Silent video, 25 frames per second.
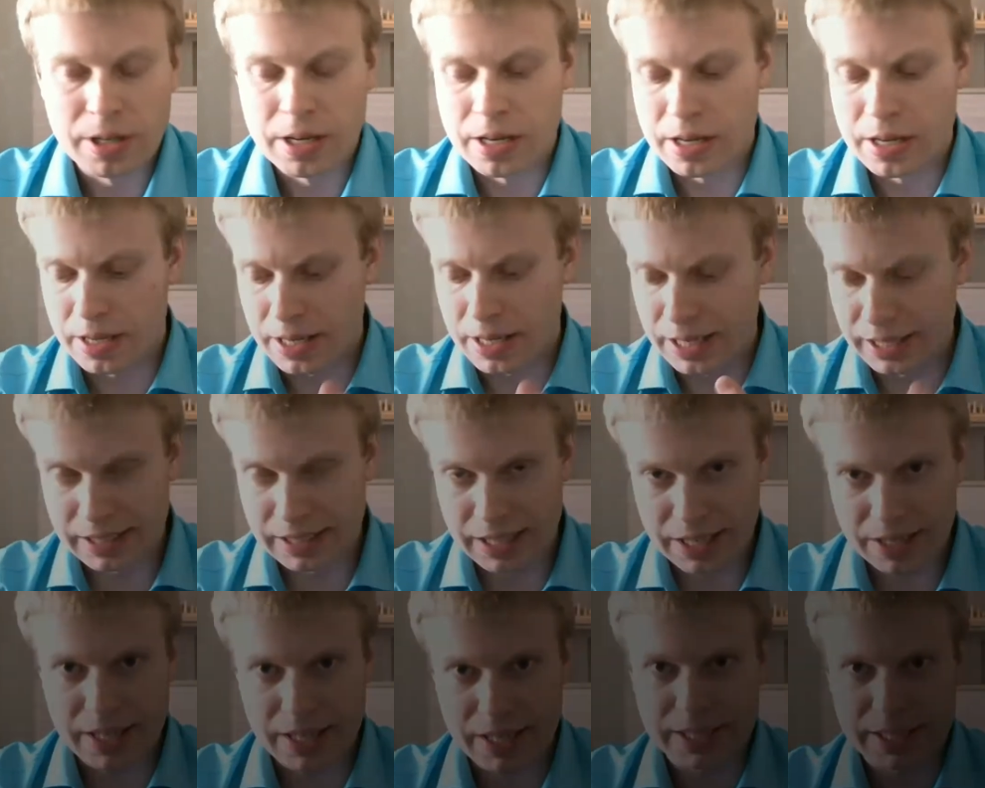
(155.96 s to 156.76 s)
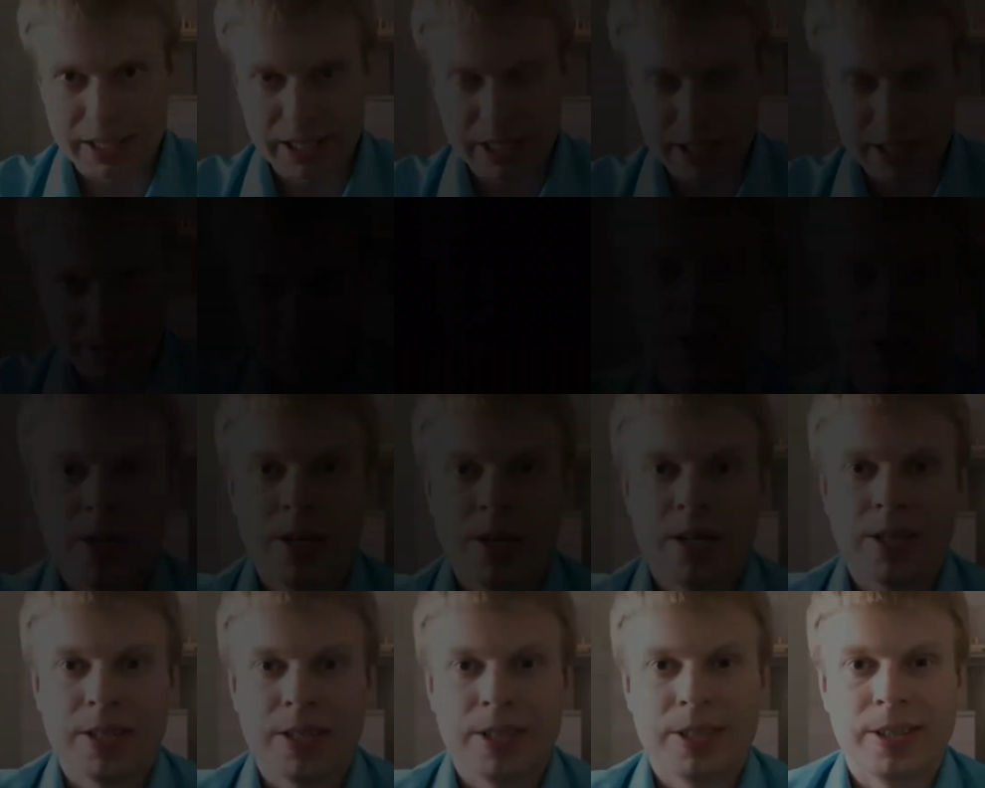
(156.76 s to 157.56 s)
Это раз.
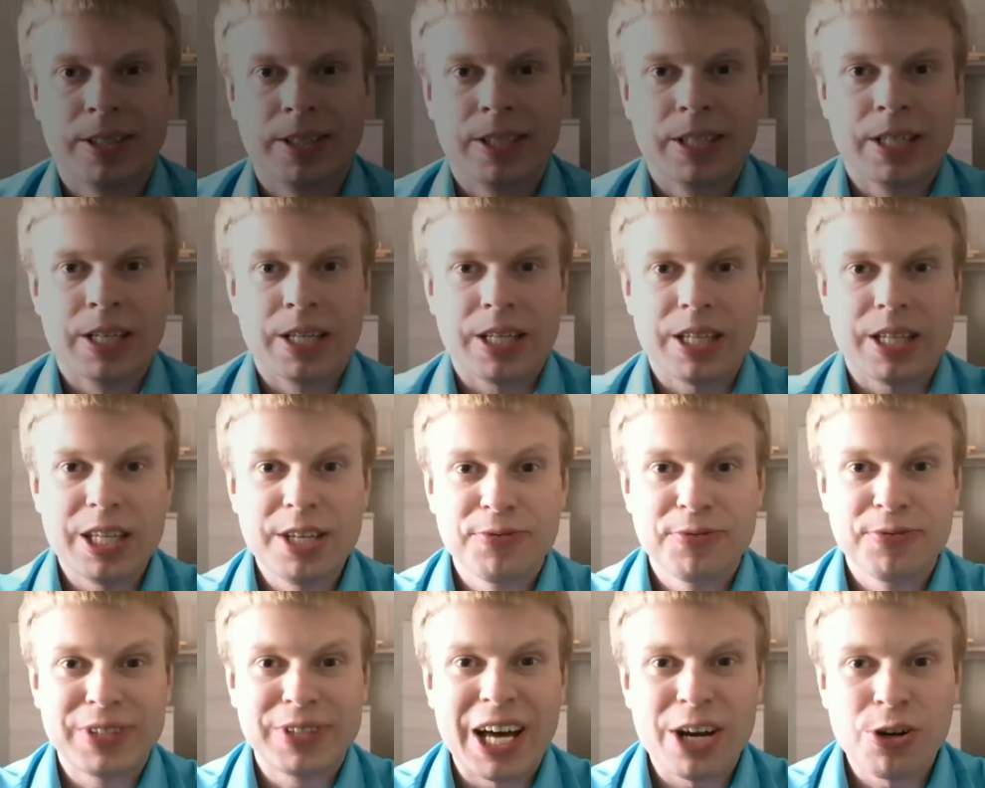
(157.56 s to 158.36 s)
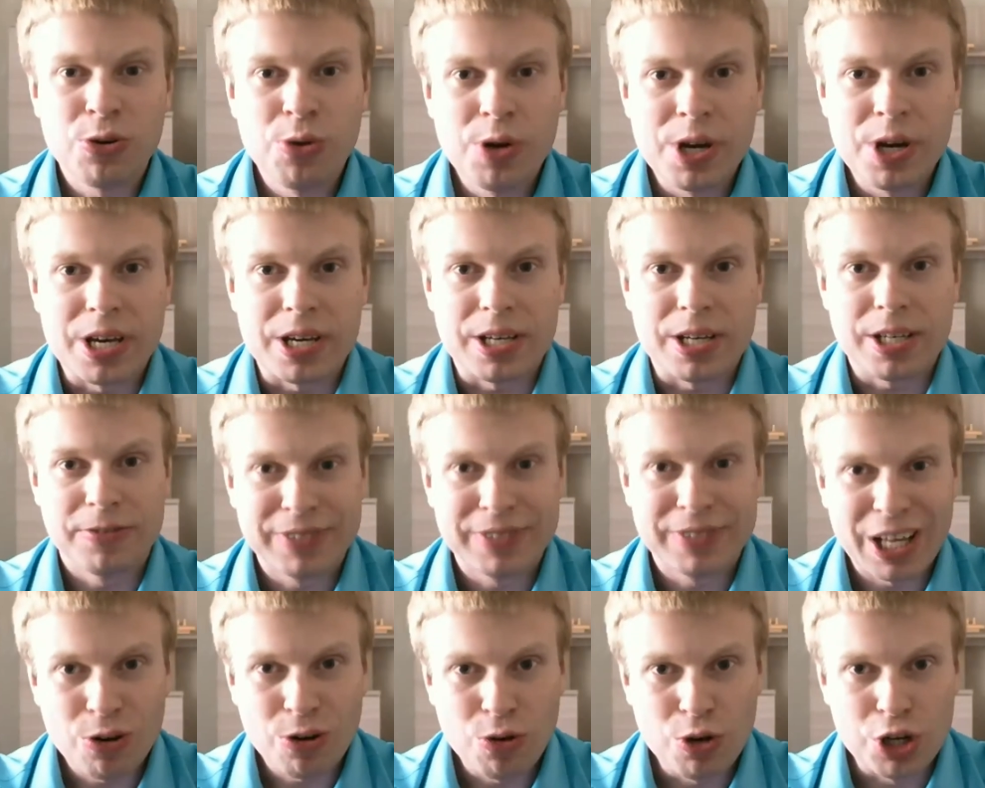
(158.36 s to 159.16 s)
Второе. И второе, и
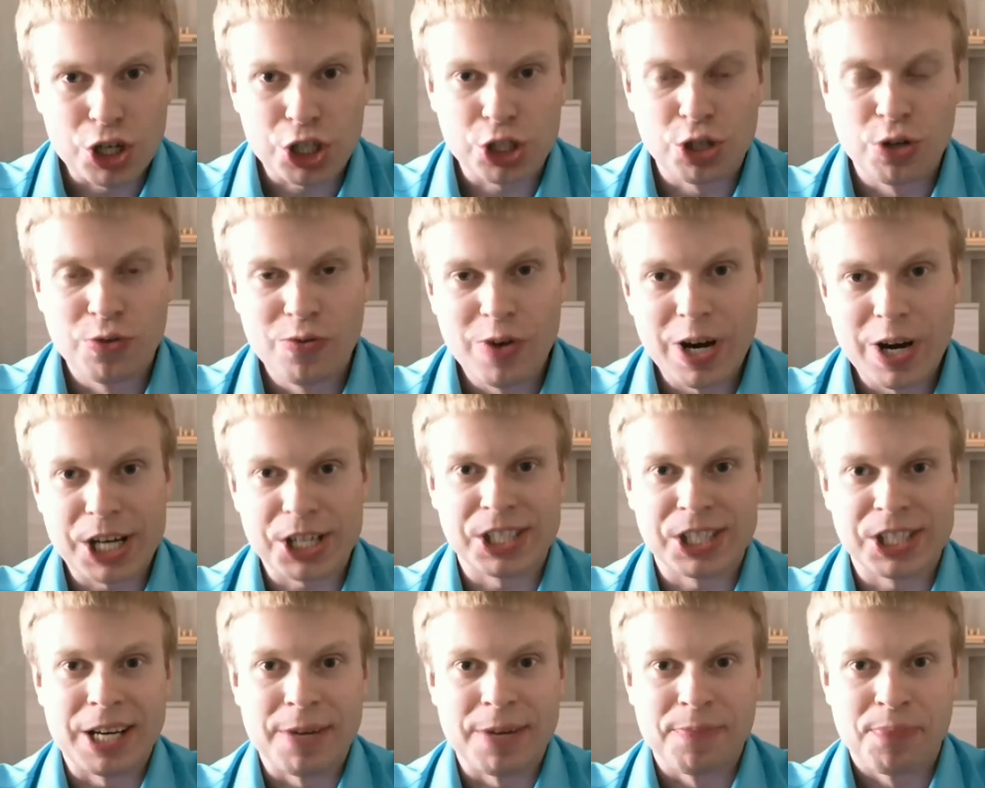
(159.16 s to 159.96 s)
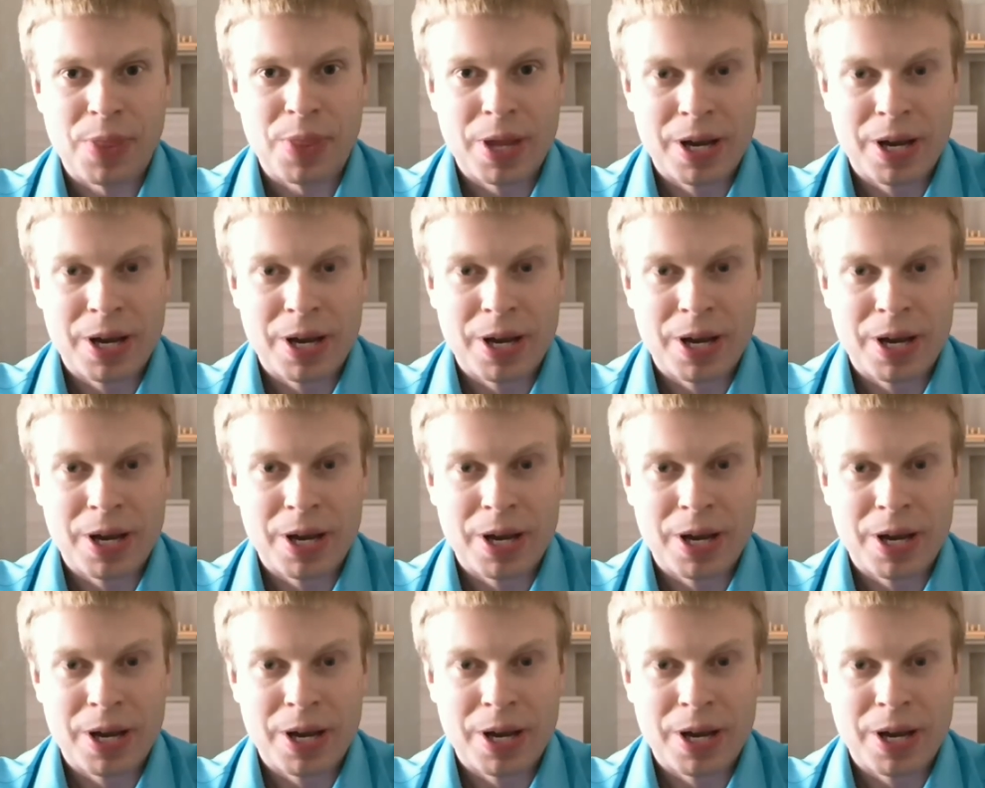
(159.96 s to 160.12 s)
второе, что важно.